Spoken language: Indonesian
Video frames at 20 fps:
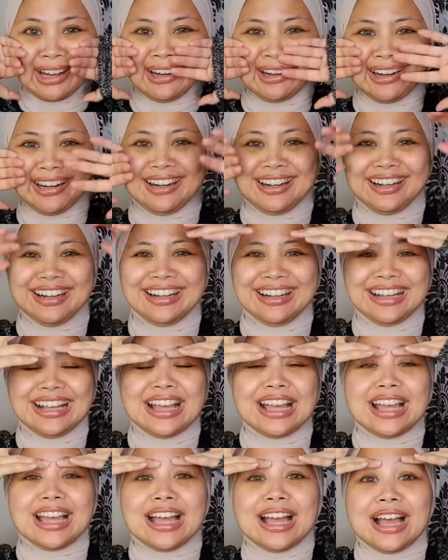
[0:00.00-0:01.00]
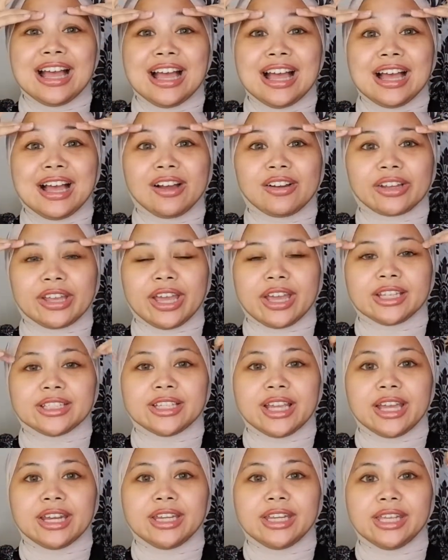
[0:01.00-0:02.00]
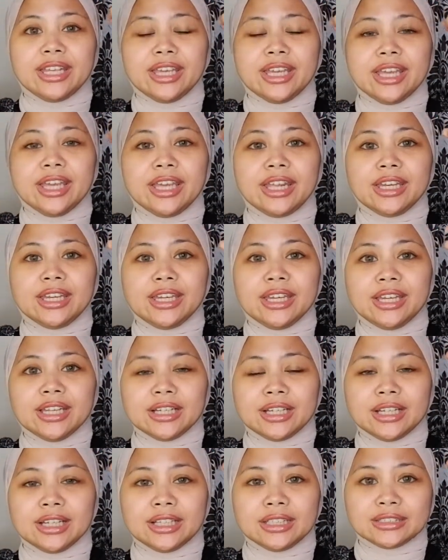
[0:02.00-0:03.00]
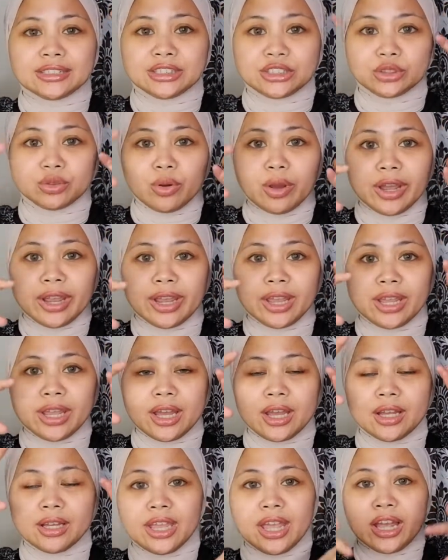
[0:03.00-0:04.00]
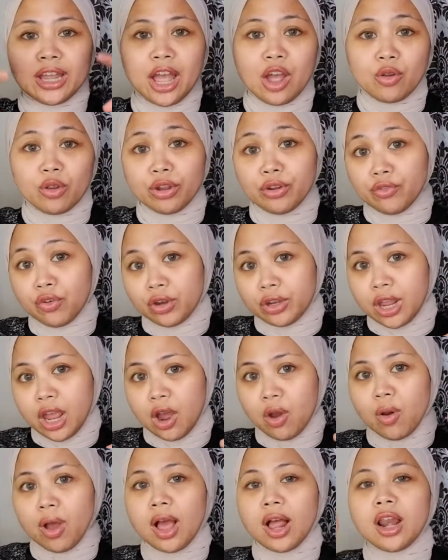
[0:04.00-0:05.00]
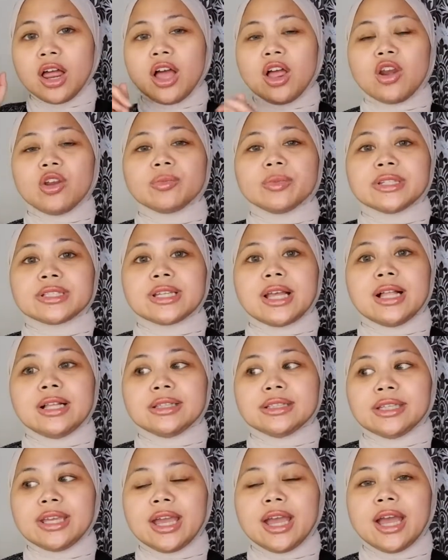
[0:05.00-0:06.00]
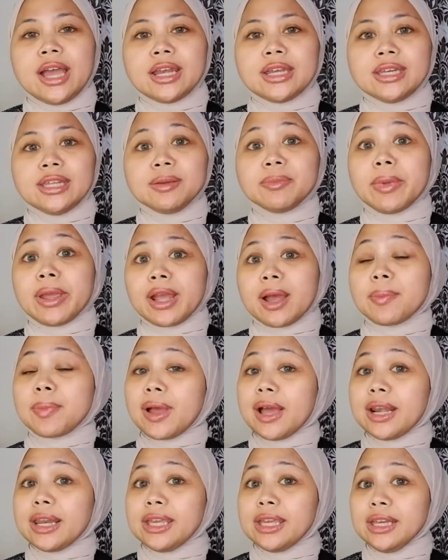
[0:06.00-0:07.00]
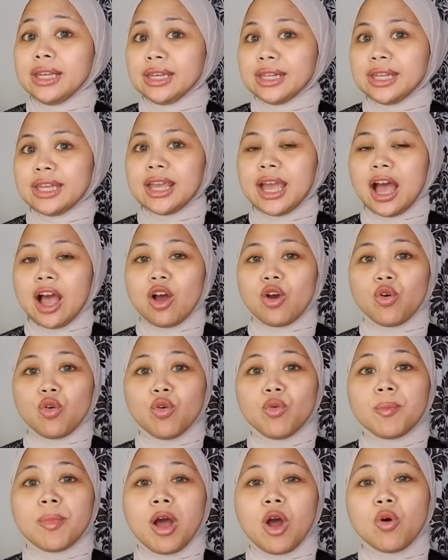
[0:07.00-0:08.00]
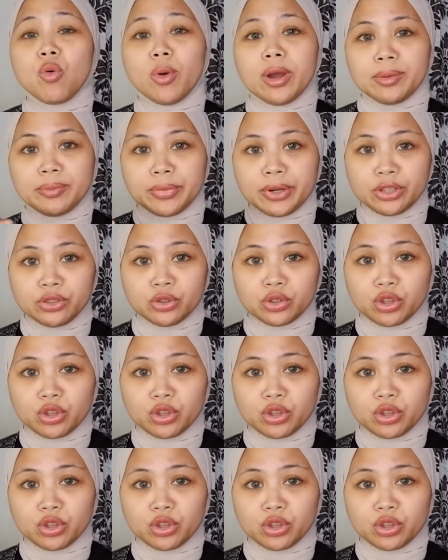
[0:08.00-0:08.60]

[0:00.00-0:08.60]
Oke, okay, jadi sesuai yang aku info di awal, kalau misalnya di makeup kali ini, aku mau one brand